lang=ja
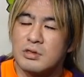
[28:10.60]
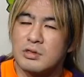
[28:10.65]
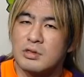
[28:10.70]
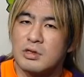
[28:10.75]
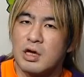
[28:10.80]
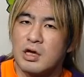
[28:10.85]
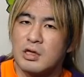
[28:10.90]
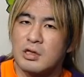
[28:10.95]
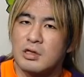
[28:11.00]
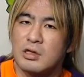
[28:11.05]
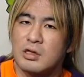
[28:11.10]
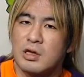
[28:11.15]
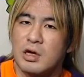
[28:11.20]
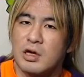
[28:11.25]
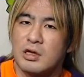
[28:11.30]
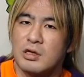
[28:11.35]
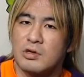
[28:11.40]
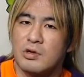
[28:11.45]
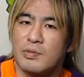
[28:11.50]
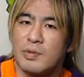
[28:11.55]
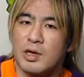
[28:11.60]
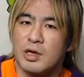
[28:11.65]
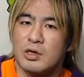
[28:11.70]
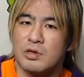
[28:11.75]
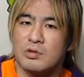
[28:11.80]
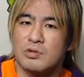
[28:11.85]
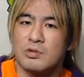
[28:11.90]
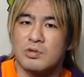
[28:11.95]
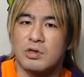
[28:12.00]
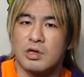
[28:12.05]
団体の
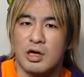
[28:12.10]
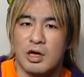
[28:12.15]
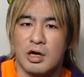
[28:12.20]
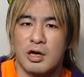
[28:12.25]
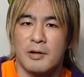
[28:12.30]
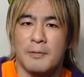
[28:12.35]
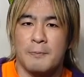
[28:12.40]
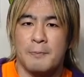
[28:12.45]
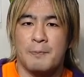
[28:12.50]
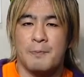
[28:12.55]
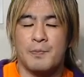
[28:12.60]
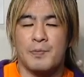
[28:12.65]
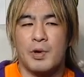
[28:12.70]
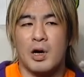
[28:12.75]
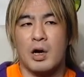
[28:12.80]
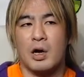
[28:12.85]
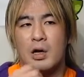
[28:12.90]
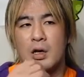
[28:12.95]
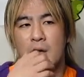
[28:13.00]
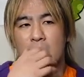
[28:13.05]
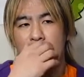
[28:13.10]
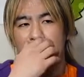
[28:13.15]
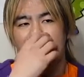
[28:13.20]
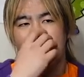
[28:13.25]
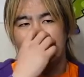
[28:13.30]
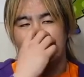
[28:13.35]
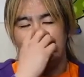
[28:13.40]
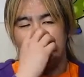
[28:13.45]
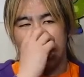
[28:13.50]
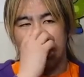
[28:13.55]
ベルトで、まあ
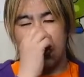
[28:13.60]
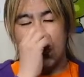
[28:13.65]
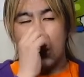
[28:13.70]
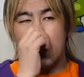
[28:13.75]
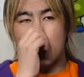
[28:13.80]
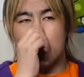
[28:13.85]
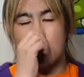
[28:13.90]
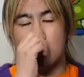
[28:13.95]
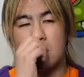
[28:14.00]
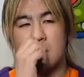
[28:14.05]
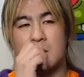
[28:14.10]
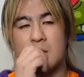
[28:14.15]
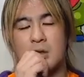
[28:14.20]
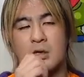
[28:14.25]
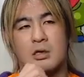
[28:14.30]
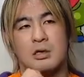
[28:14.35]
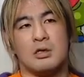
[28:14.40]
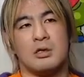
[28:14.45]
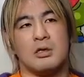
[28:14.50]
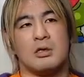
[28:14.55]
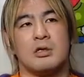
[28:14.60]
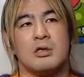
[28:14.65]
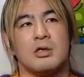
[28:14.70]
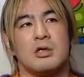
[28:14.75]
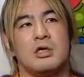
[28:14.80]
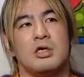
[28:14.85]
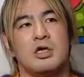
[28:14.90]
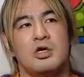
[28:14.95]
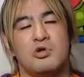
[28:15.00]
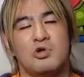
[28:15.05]
現
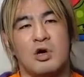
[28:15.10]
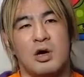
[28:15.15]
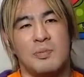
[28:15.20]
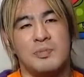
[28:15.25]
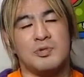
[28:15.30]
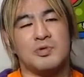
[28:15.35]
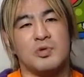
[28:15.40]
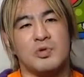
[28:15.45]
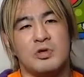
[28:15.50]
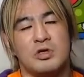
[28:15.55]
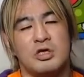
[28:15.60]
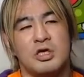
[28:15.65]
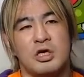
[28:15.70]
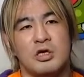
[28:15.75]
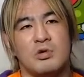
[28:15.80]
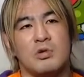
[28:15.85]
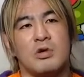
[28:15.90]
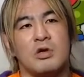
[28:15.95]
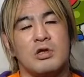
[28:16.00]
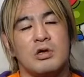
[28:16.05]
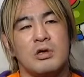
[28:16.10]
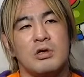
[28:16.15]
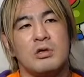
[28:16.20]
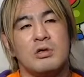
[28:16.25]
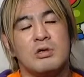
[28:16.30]
ヒートアップと言っていいのかなっ